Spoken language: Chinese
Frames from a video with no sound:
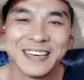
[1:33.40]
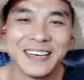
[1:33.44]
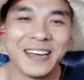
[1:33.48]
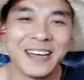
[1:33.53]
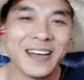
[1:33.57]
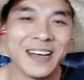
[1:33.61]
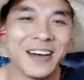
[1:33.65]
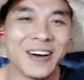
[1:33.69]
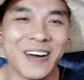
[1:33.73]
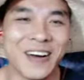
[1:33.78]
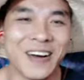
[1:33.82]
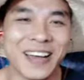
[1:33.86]

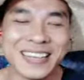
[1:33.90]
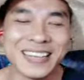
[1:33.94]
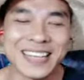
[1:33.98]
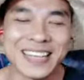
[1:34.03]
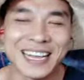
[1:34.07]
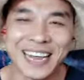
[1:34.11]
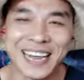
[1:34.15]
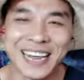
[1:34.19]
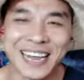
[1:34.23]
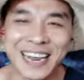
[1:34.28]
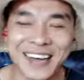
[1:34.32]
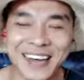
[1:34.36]
欢迎大家
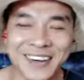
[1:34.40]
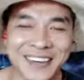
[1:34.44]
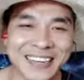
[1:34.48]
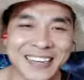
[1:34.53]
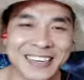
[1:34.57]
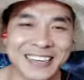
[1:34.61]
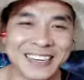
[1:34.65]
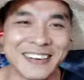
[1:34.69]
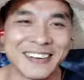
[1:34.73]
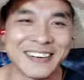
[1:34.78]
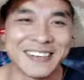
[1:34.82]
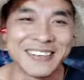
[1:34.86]
来我的直
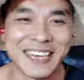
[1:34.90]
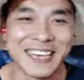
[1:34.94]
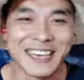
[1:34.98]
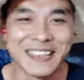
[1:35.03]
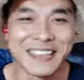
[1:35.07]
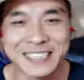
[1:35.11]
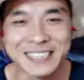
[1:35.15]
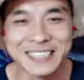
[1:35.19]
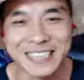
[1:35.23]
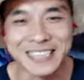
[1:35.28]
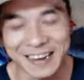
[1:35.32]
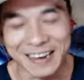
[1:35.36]
播间
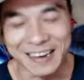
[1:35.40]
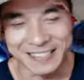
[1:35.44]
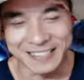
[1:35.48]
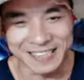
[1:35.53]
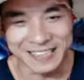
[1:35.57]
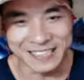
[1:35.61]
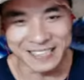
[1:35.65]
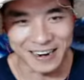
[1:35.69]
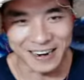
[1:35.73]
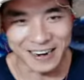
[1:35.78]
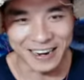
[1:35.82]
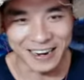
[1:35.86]
三幺四九
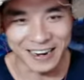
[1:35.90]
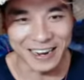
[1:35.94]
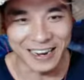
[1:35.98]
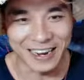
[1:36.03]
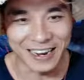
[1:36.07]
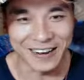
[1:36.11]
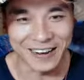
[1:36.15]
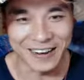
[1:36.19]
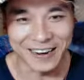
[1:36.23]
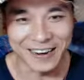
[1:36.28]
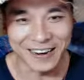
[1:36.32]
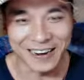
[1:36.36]
二幺，
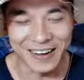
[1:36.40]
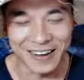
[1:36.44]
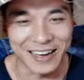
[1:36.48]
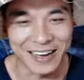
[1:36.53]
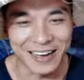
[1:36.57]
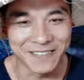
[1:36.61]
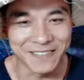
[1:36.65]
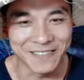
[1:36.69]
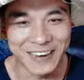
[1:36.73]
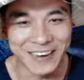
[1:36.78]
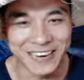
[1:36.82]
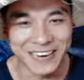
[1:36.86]
老狼
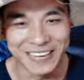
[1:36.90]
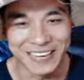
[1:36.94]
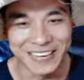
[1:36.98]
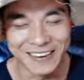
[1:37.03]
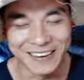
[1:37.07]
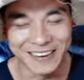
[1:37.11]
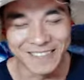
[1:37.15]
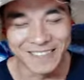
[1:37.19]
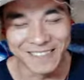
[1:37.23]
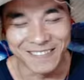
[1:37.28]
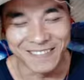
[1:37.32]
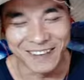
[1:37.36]
陪你
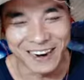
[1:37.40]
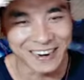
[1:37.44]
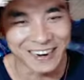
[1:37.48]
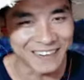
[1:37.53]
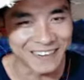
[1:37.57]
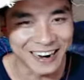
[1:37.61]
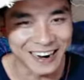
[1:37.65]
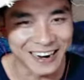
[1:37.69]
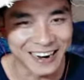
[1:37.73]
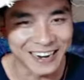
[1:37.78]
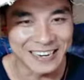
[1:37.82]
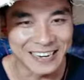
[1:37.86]
玩一玩，
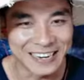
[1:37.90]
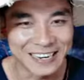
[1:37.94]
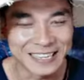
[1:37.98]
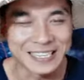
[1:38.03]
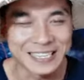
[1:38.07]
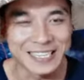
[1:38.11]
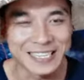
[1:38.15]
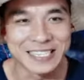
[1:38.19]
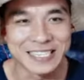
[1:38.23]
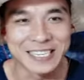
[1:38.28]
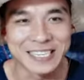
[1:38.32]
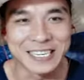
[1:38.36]
听
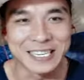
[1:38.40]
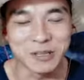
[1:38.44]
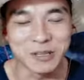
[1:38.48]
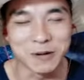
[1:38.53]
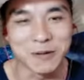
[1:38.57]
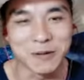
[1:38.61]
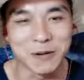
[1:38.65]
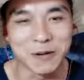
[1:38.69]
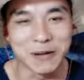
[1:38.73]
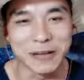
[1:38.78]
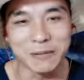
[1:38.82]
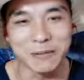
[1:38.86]
听东
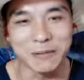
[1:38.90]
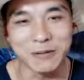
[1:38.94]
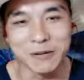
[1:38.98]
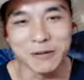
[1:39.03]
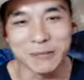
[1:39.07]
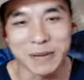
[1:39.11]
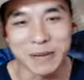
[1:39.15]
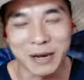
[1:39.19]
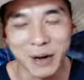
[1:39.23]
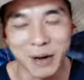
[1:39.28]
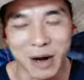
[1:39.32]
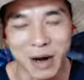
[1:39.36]
北东北
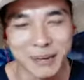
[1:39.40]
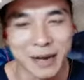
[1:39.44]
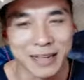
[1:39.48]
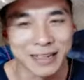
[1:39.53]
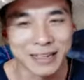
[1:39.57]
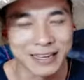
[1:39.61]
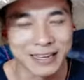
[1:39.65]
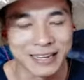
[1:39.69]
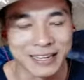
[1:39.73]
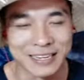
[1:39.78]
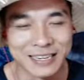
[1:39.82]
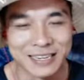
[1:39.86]
话版
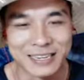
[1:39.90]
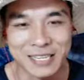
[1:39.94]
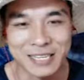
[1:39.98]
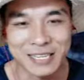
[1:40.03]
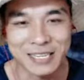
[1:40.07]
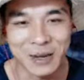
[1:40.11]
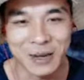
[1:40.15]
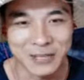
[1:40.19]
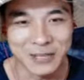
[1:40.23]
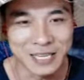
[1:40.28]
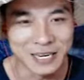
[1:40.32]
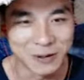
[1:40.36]
的《刀
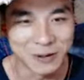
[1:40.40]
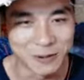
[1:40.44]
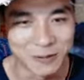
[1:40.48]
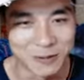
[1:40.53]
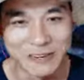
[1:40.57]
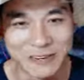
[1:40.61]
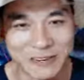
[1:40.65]
剑如梦》。